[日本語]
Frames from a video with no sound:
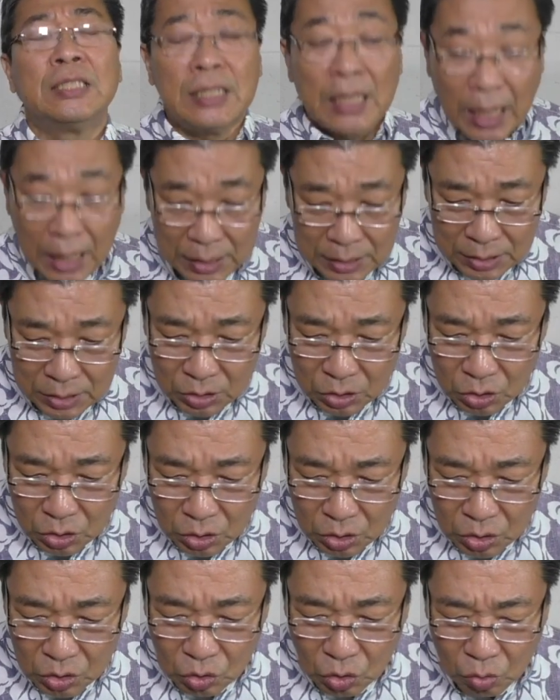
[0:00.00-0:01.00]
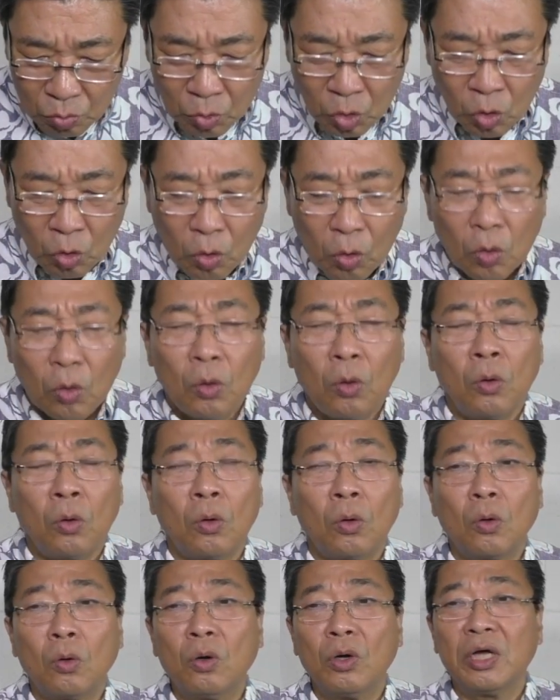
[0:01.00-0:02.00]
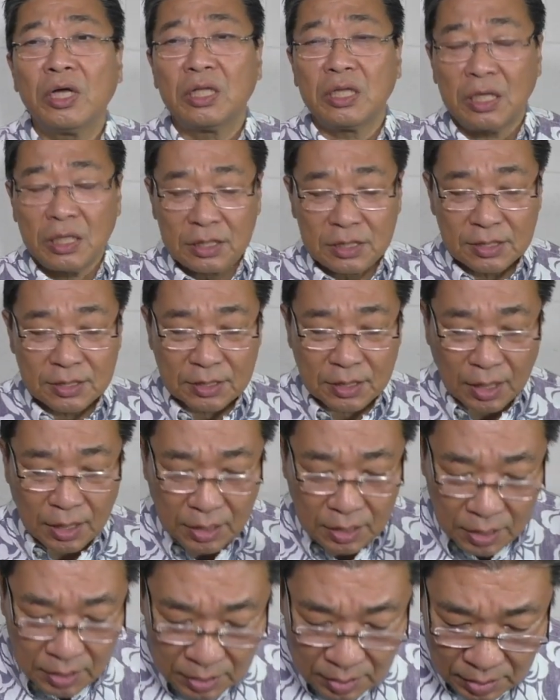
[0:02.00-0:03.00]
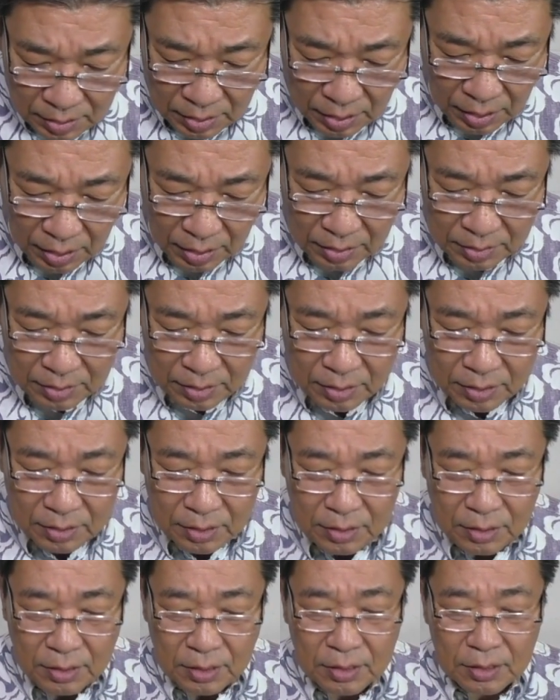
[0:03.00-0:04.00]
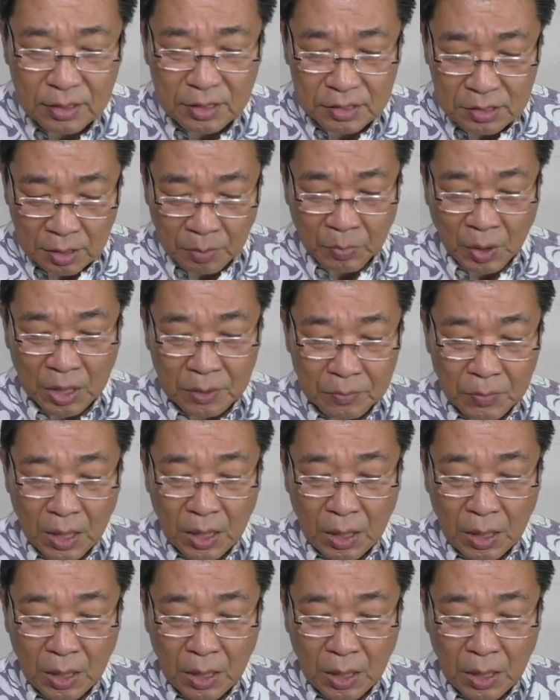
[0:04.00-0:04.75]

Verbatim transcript: 何度も大声で叫んだイエス様。